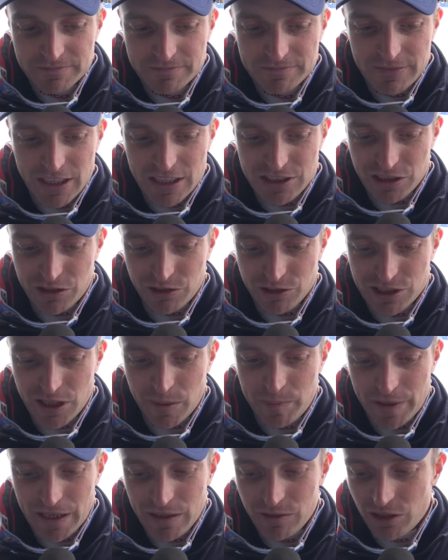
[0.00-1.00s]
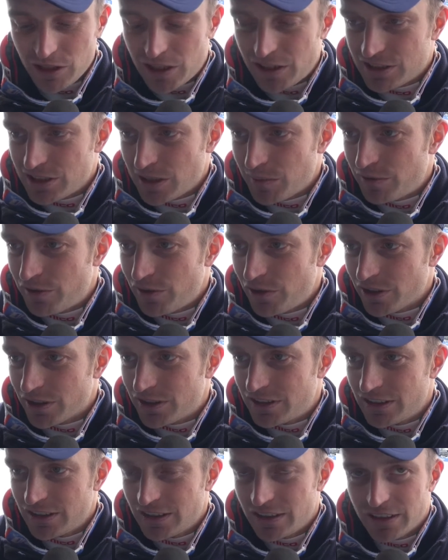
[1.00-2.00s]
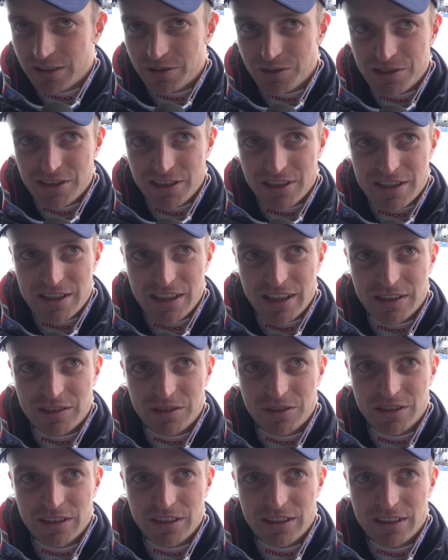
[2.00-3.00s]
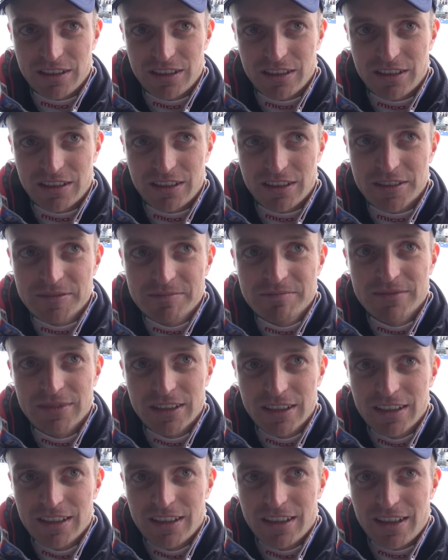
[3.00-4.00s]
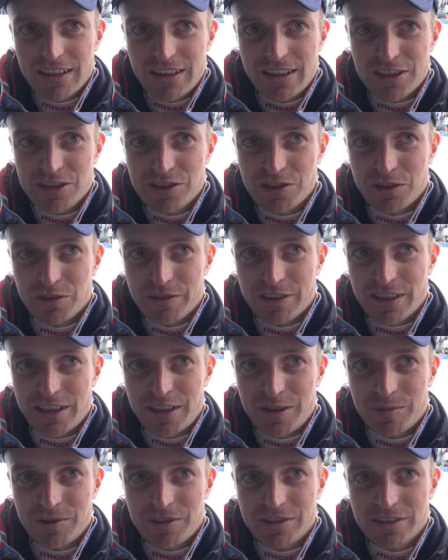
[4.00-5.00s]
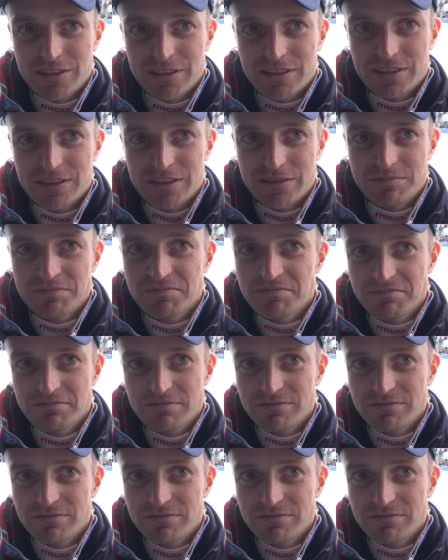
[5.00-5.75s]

di, essere consapevole che siamo forti, eh, così è stato e adesso vedremo. Eh,